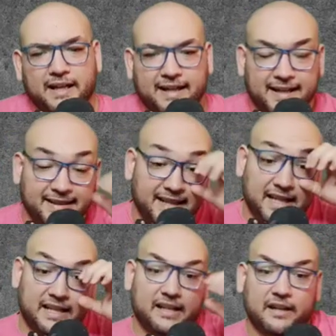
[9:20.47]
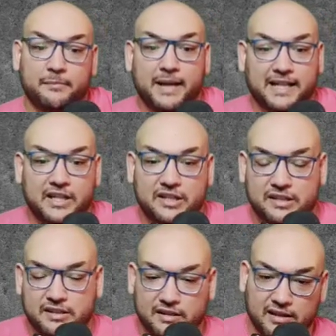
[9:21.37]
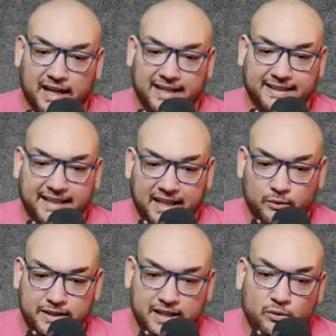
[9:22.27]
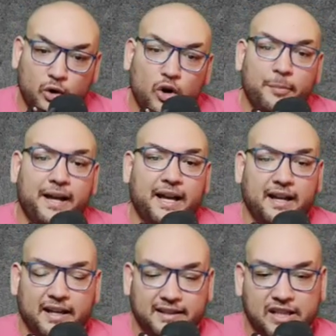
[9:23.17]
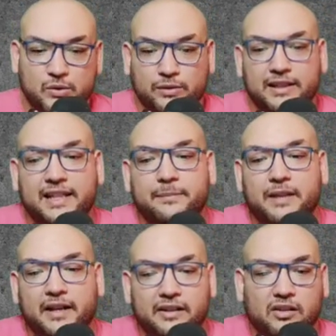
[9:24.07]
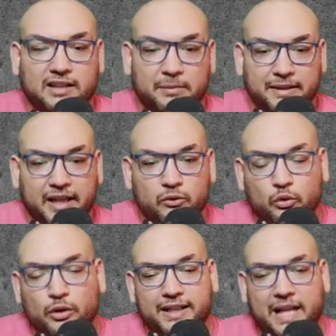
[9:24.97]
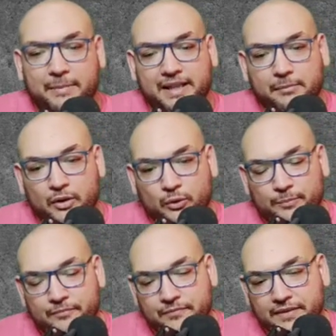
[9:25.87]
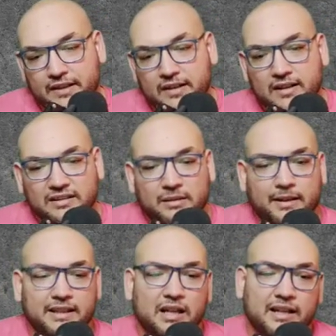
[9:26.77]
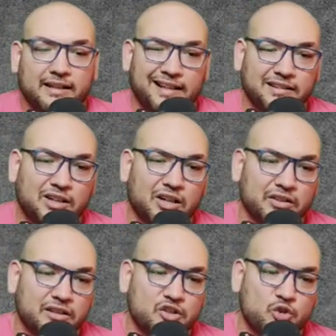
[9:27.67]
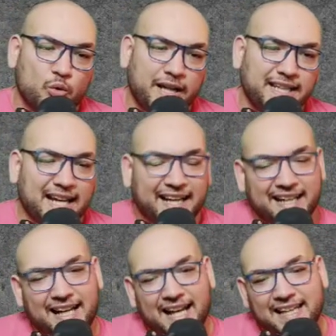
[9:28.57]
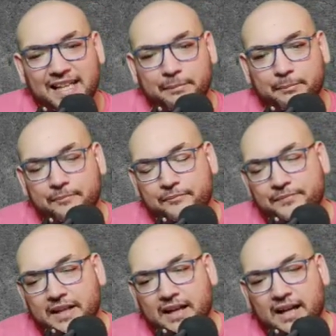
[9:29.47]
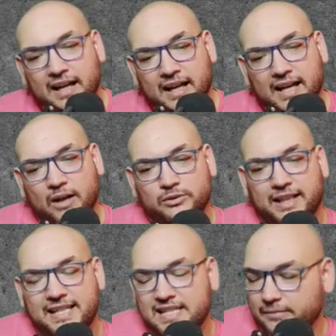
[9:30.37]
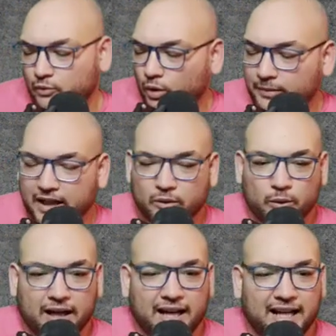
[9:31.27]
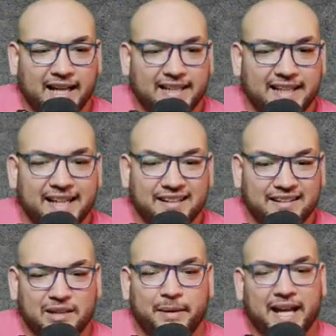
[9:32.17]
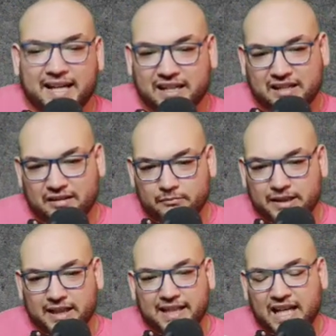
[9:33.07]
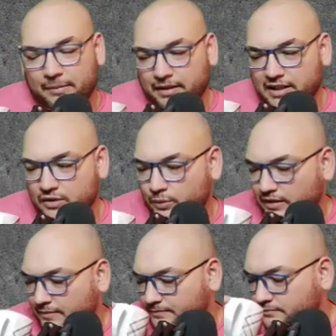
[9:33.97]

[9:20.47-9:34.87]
آه، لماجنس على جناح الوزير وهو بقى الاسود اللي يبدا يضغط على البدائيين دول ويرجع بيدق منهم طبعا ده كان قرار شويه غير حكيم آه، او تحس بنوع من انواع الارتباك من اللاعب الاسود